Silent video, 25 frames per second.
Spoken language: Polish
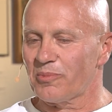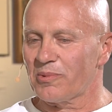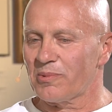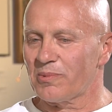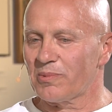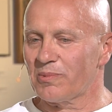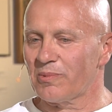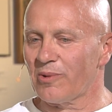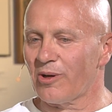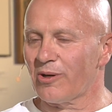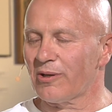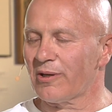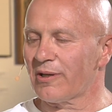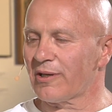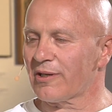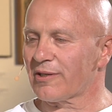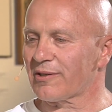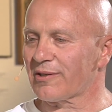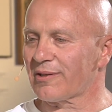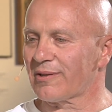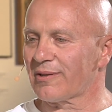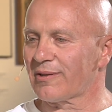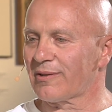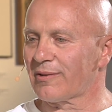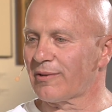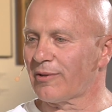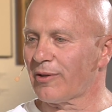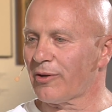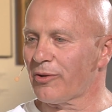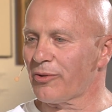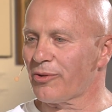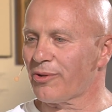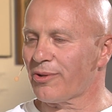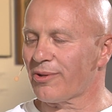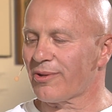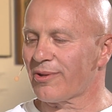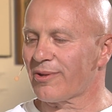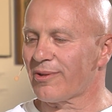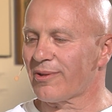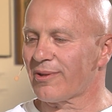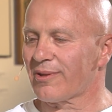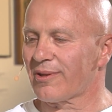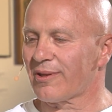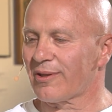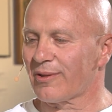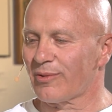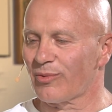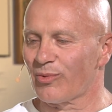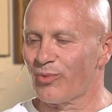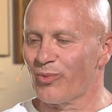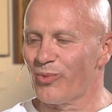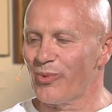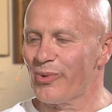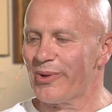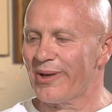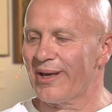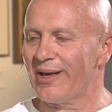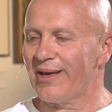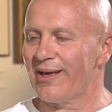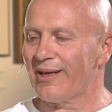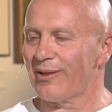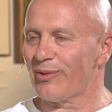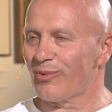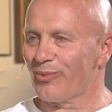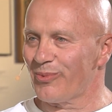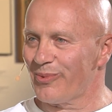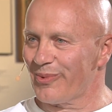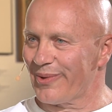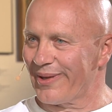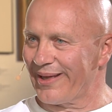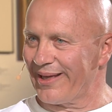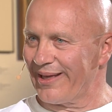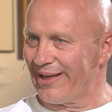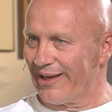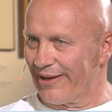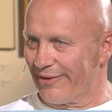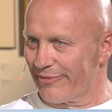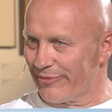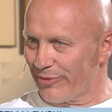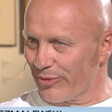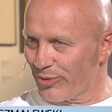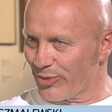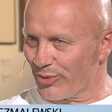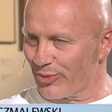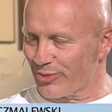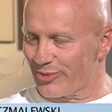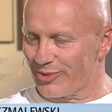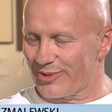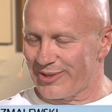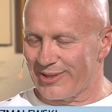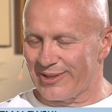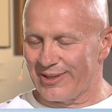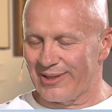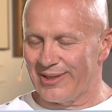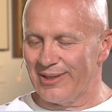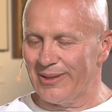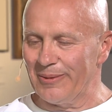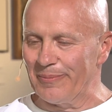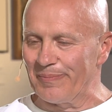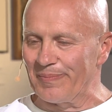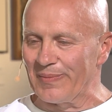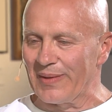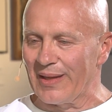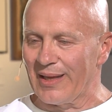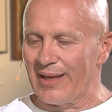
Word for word: był okres dość długiej, długiej ewolucji.